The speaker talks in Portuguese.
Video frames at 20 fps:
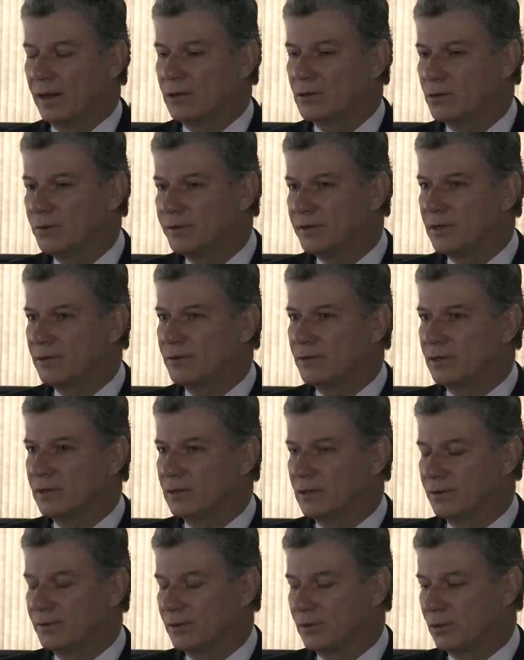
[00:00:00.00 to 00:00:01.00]
As dúvidas
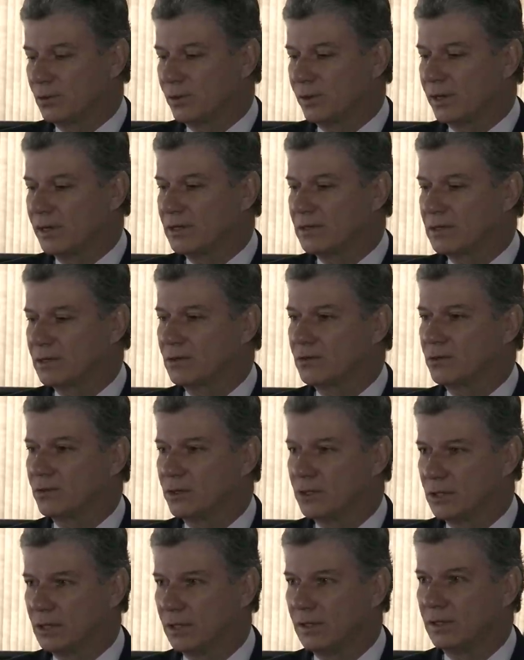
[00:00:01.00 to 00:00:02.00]
eventuais que
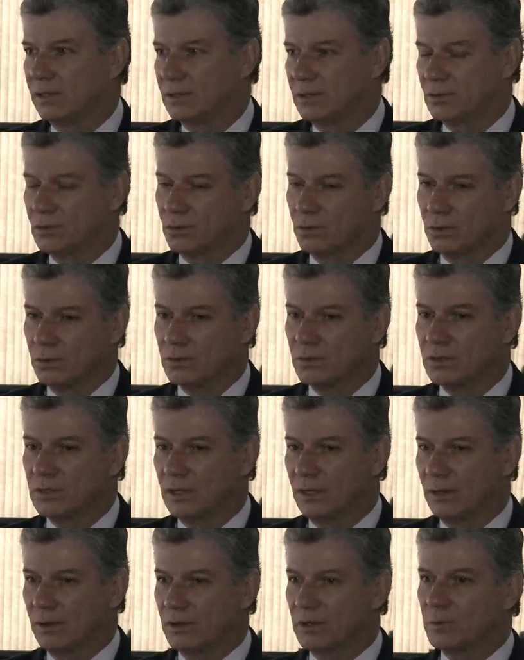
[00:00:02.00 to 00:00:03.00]
surgirem nesses cursos
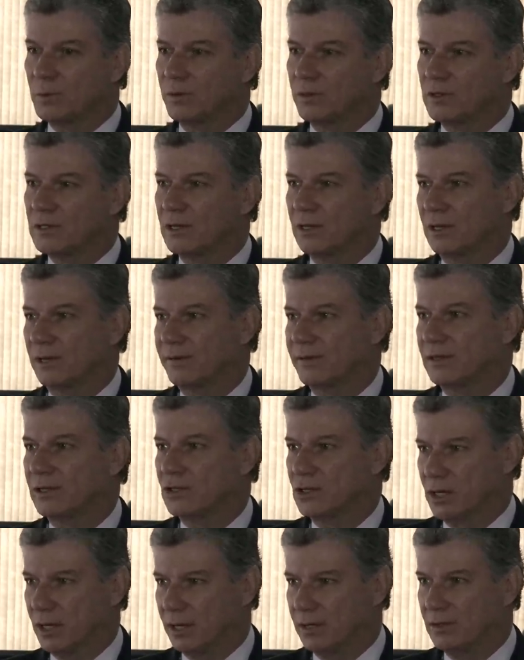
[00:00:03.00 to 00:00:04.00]
serão respondidas através de
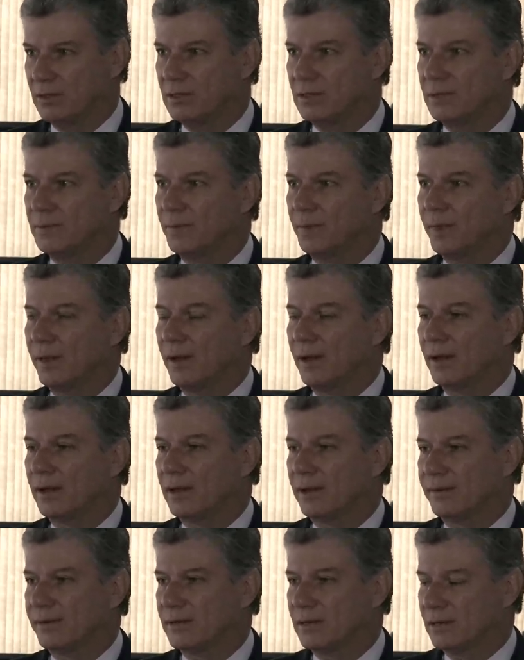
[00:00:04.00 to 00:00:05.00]
chats,
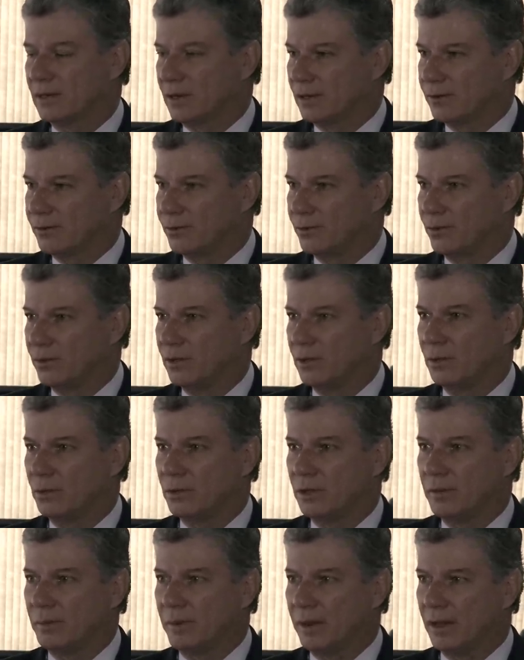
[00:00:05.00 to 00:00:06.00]
através de telefone ou
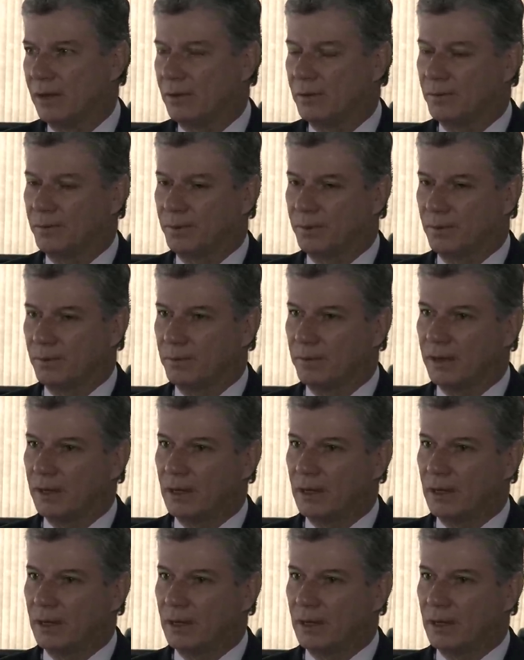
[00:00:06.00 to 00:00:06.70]
de e-mail uma